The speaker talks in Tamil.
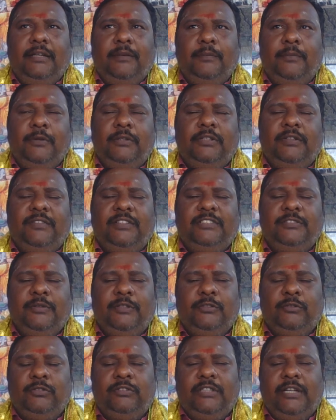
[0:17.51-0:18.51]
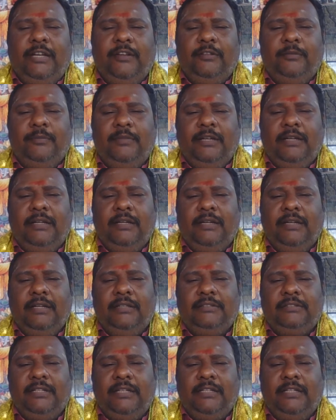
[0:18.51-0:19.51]
இப்போ வந்து விருஷப துஜா உத்மேகர் நீ
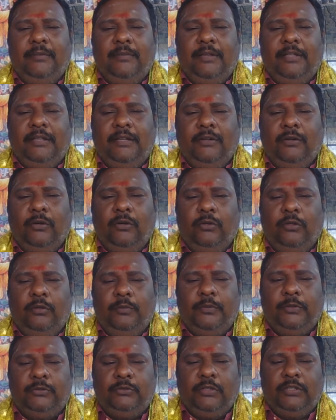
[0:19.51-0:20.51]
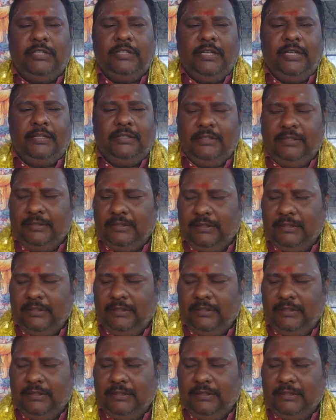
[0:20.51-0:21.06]
விவசாய தீபிகி நன்னோ குரு பிரசோதியார்